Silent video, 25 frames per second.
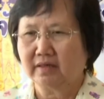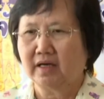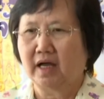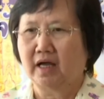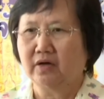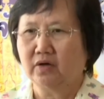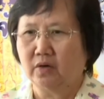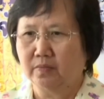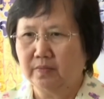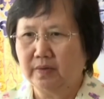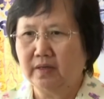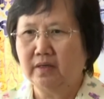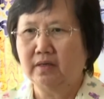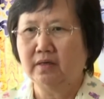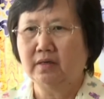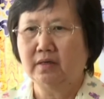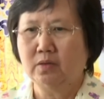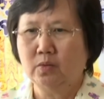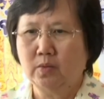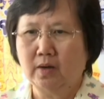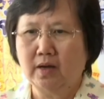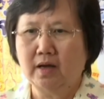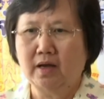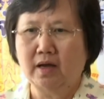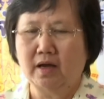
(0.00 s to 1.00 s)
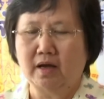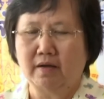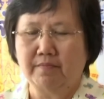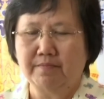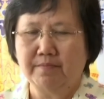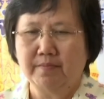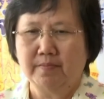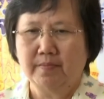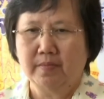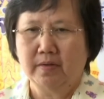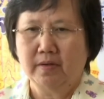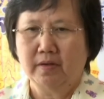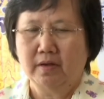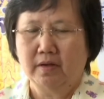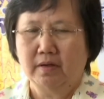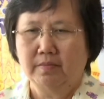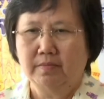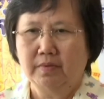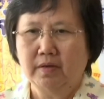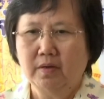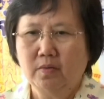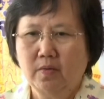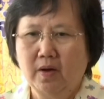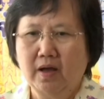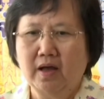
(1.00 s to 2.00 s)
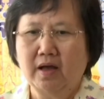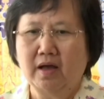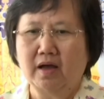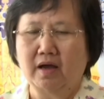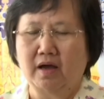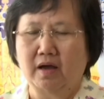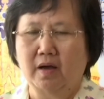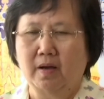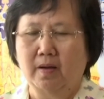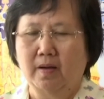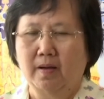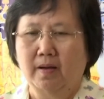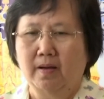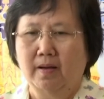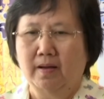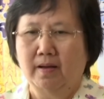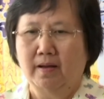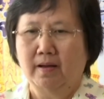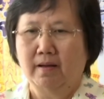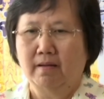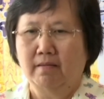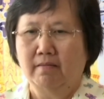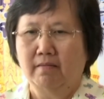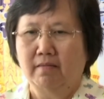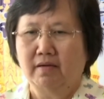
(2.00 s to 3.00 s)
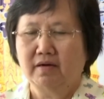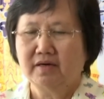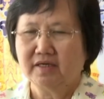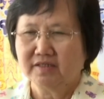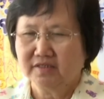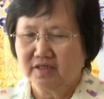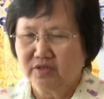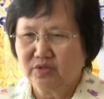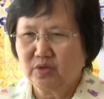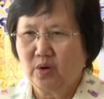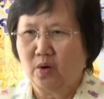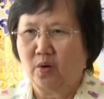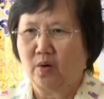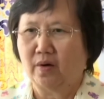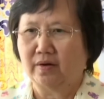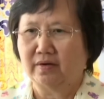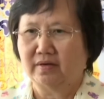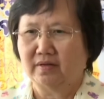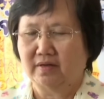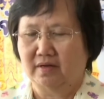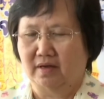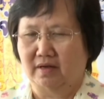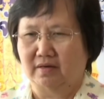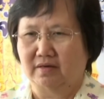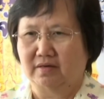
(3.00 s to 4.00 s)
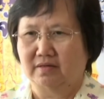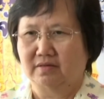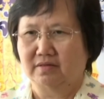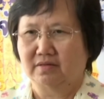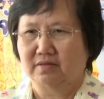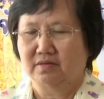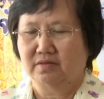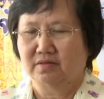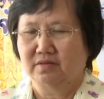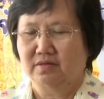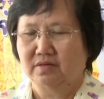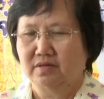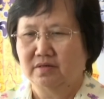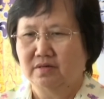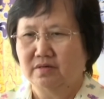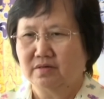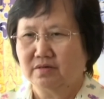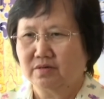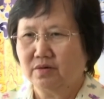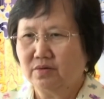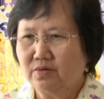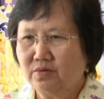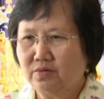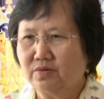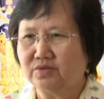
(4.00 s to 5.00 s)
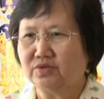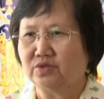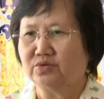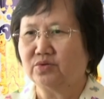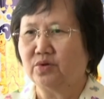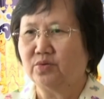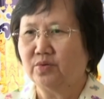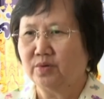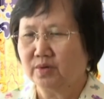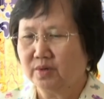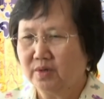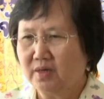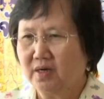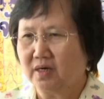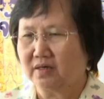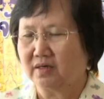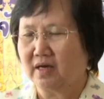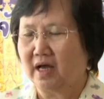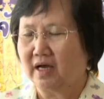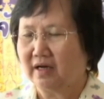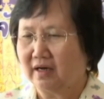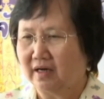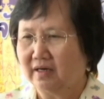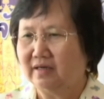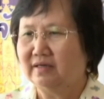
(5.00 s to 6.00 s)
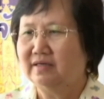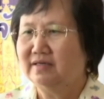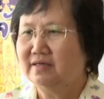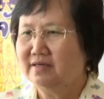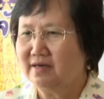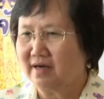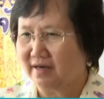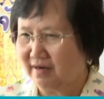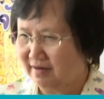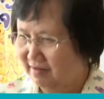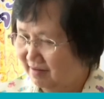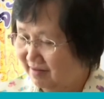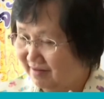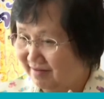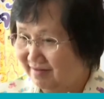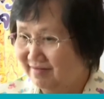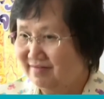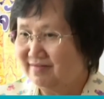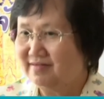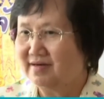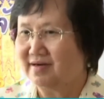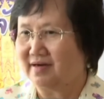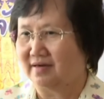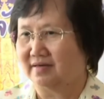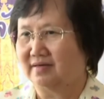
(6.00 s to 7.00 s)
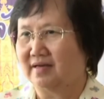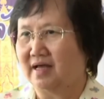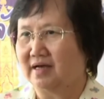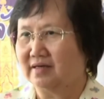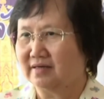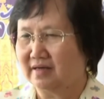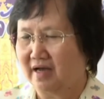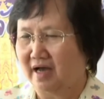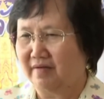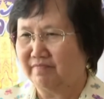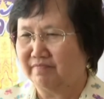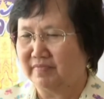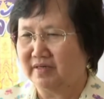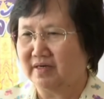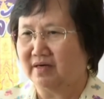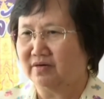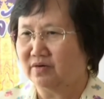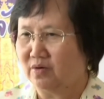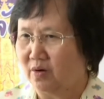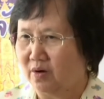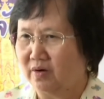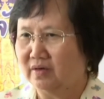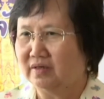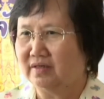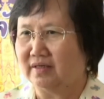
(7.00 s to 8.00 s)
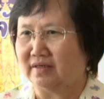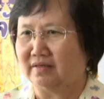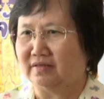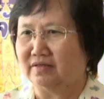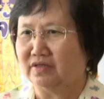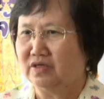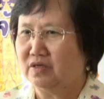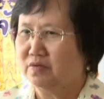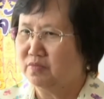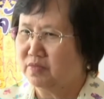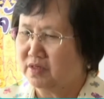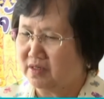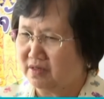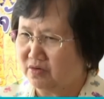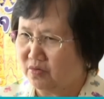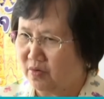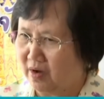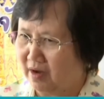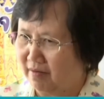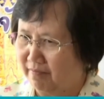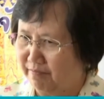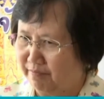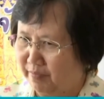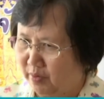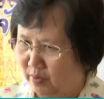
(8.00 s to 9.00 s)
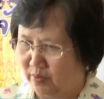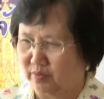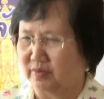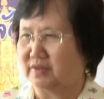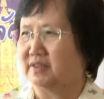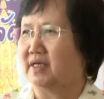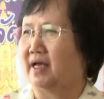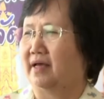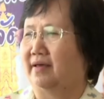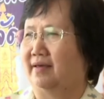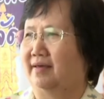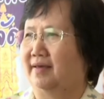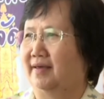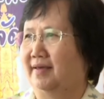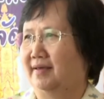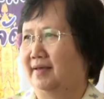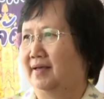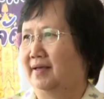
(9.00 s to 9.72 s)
หลักการของพี่คิดว่าพี่ว่ารัษฎรเนี่ยก็ควรจะต้องเลือกนักเลือกเลือกนักการเมืองท้องถิ่นที่มีความโปร่งใส